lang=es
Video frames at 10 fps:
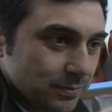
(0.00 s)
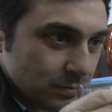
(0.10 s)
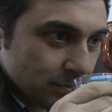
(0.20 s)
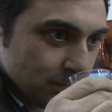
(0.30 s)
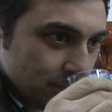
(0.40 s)

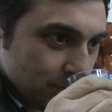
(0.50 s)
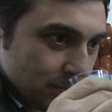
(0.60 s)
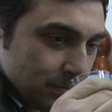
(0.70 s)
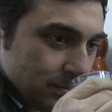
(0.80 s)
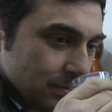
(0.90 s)
esto se
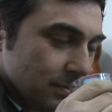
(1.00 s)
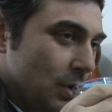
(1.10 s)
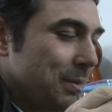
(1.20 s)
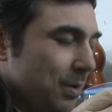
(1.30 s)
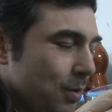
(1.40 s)
acabó,
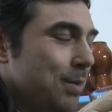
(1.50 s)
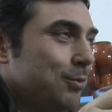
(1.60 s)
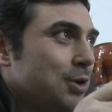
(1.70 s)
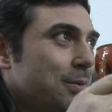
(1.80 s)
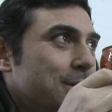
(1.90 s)
al que
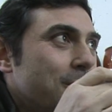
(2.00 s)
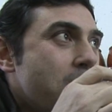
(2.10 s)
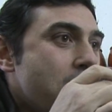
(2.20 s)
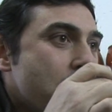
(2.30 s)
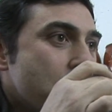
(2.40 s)
venga le digo,
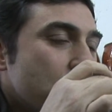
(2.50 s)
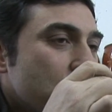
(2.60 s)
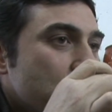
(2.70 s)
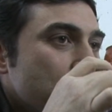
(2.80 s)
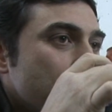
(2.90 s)
esta es la
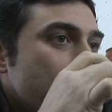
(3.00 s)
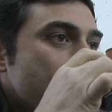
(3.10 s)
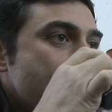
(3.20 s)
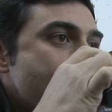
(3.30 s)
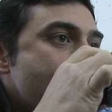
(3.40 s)
fórmula,
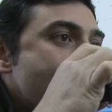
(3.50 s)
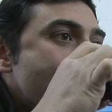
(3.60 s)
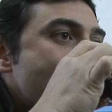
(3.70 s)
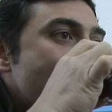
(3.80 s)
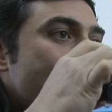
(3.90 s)
macho, y
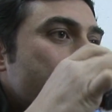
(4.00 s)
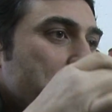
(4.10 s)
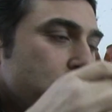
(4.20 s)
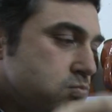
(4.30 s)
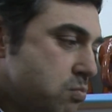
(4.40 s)
para ti
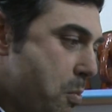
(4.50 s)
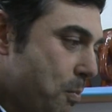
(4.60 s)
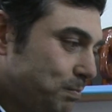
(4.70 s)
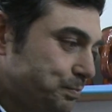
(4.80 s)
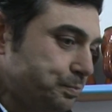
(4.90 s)
solo.
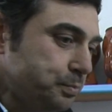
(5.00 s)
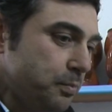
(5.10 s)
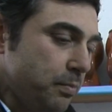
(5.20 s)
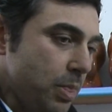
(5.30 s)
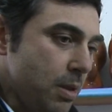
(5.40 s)

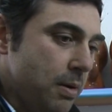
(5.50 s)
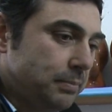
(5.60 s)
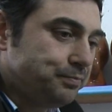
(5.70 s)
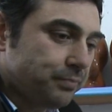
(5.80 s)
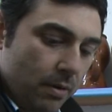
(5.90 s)
No,
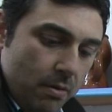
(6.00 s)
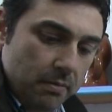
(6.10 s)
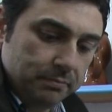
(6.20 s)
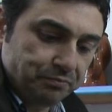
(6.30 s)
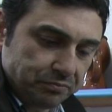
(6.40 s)
aquí el
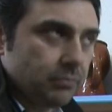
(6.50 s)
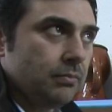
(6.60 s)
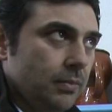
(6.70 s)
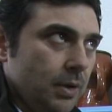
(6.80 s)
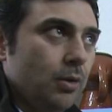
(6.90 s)
hermano mayor
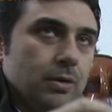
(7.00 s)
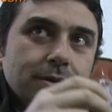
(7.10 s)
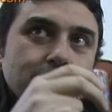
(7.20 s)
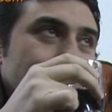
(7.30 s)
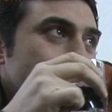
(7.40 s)
no la
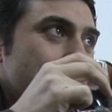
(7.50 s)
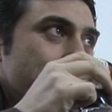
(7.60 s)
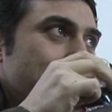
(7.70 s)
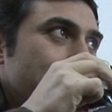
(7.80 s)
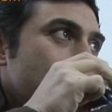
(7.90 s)
sabe, no la
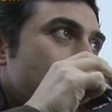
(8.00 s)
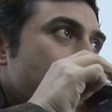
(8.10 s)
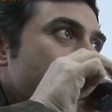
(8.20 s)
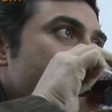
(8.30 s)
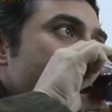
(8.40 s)
sabe nadie.
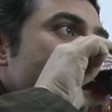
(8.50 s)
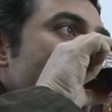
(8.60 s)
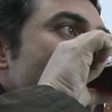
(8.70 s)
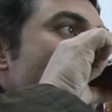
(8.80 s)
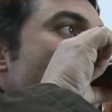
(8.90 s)

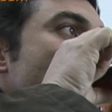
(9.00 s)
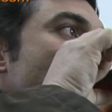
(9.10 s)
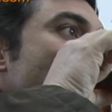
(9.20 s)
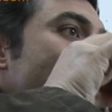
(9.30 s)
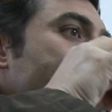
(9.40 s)

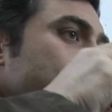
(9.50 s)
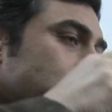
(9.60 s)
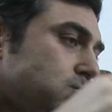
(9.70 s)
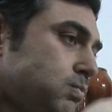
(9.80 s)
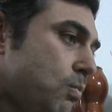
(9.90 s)
Dentro de la
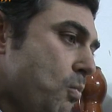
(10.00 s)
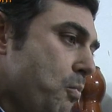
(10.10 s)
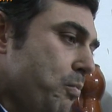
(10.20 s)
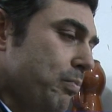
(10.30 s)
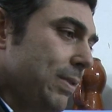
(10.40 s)
cofradía, el
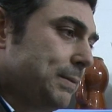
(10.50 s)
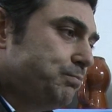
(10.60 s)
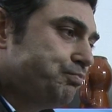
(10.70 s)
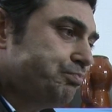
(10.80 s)
único que la tiene